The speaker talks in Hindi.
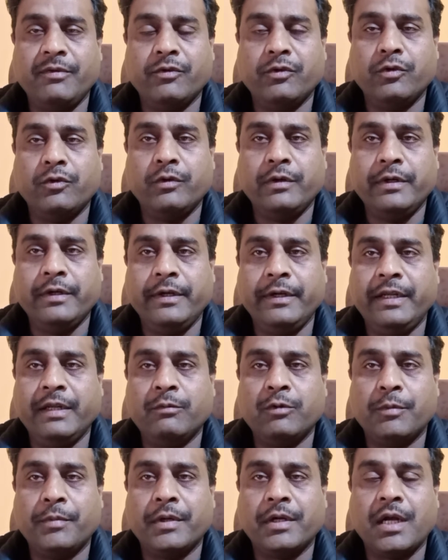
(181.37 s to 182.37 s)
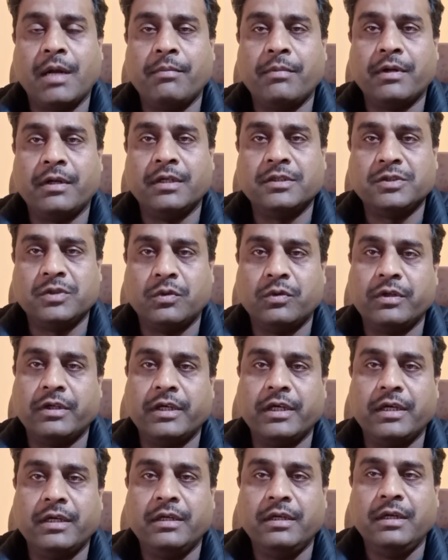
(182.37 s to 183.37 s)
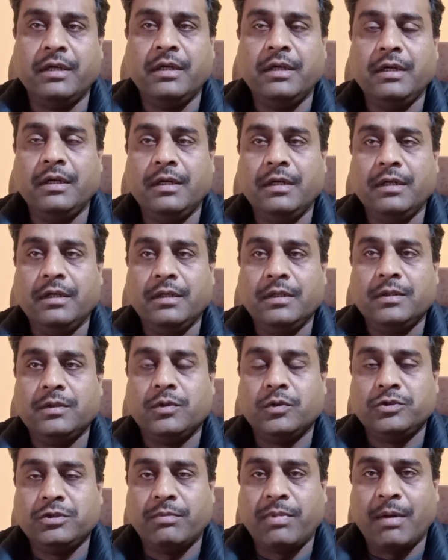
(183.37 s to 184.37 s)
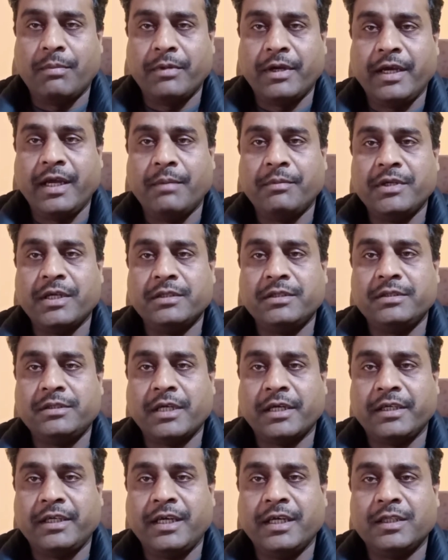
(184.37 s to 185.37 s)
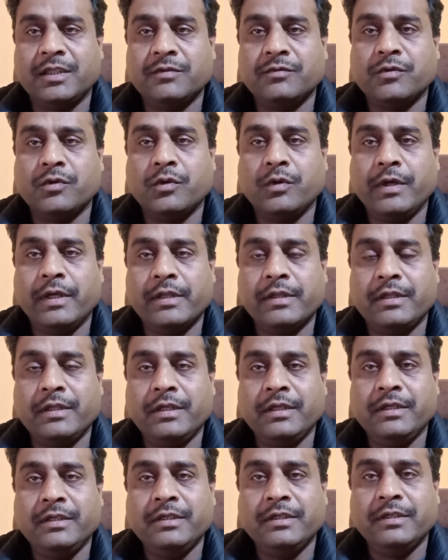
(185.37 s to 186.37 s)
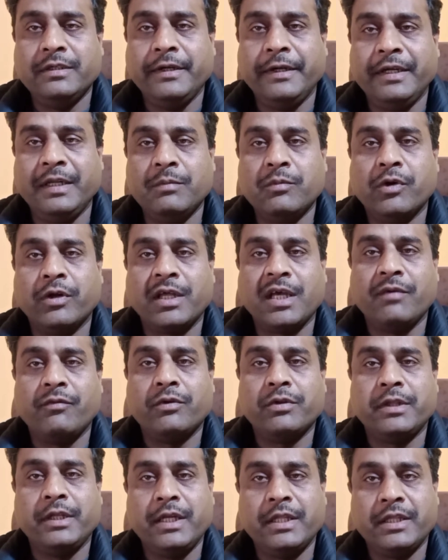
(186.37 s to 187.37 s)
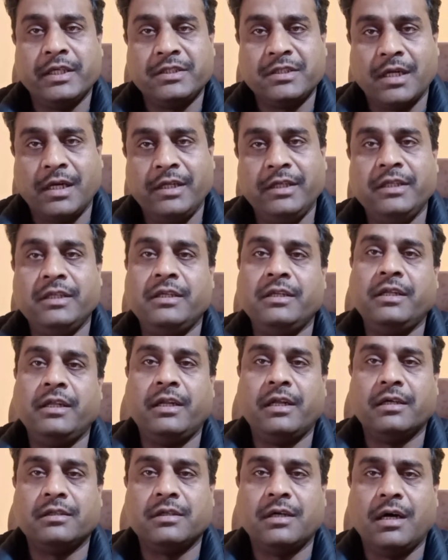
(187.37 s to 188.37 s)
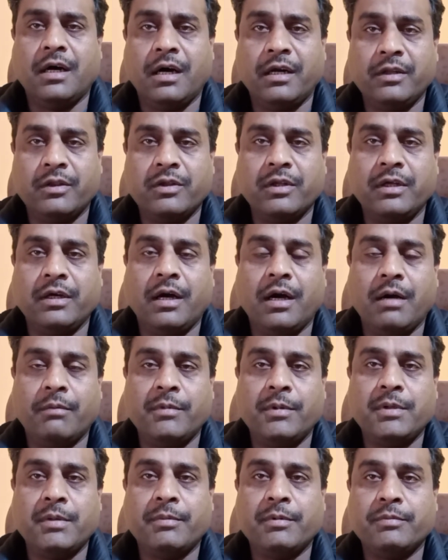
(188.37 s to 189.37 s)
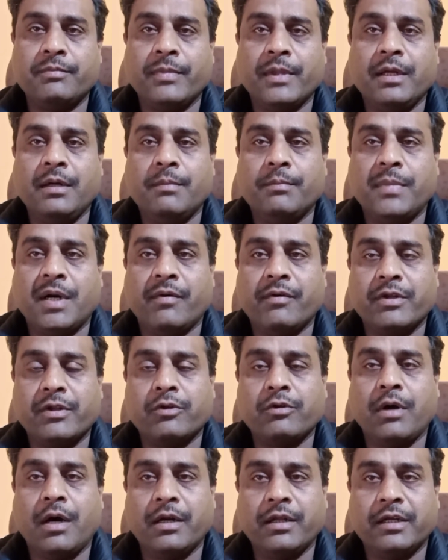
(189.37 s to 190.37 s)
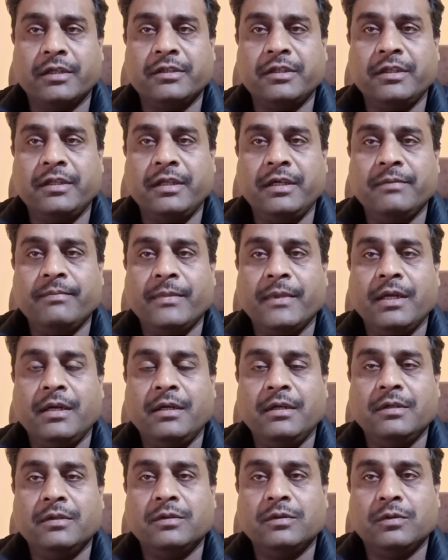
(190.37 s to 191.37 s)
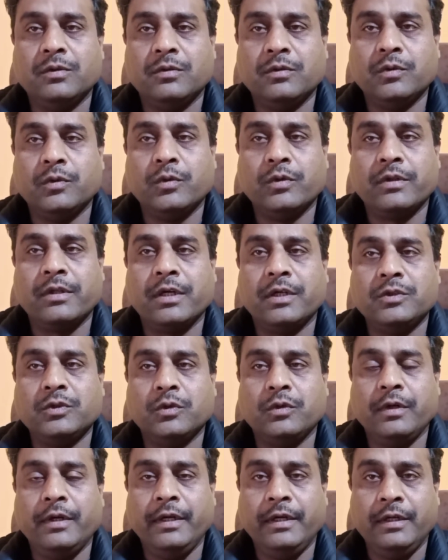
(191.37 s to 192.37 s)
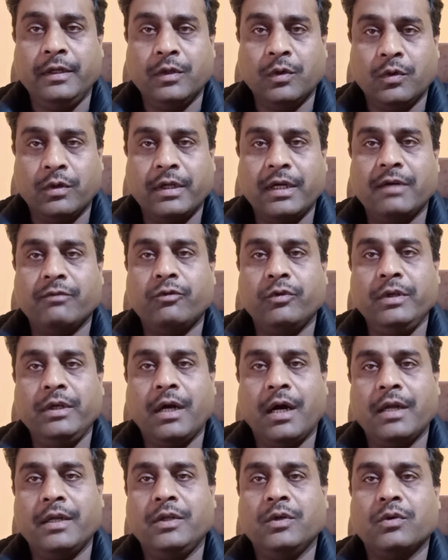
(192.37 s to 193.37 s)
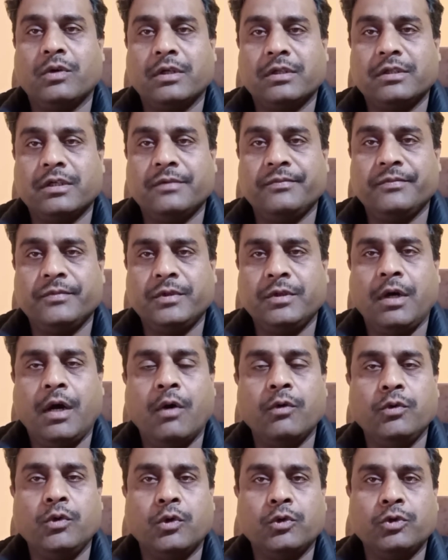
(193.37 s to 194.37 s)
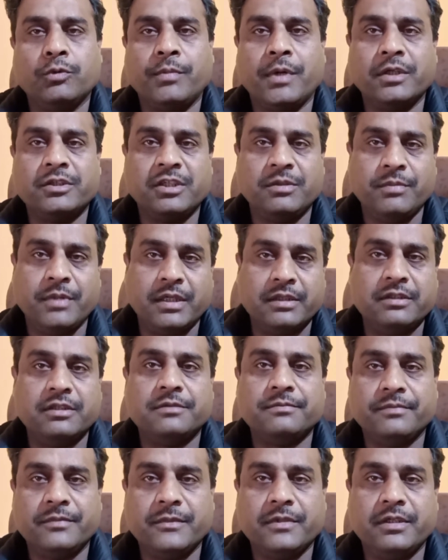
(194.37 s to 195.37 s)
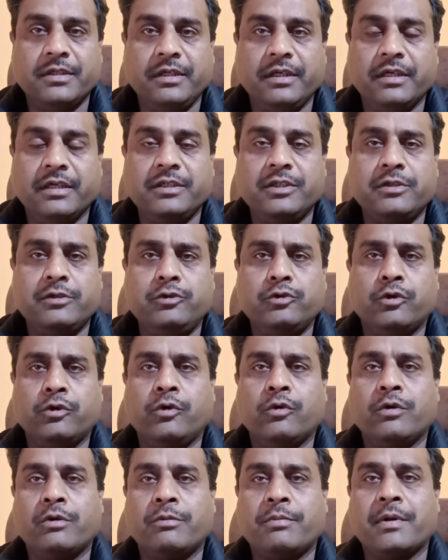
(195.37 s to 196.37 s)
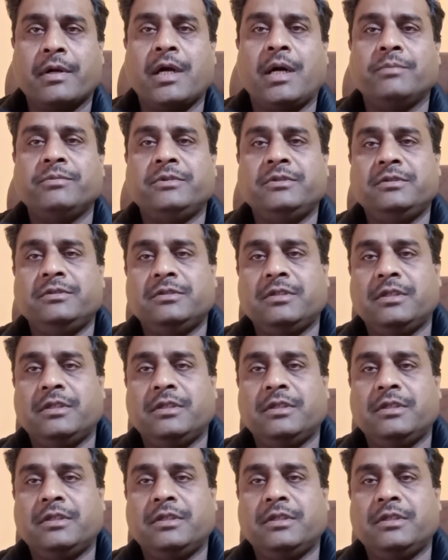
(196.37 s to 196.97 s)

अभी वो हीटिंग मोड पे काम करना छोड़ गया तो जब हम गए हमने चेक किया तो वो सी हीटिंग मोड के वो सिरे से चल ही नहीं रहा था ऑन से हमने जब पावर को ऑन करते थे तो उसका जो इनडोर है वही ऑन नहीं हो रहा था तो आउटडोर तो बात की बात है ठीक है ये जो लोग पर काम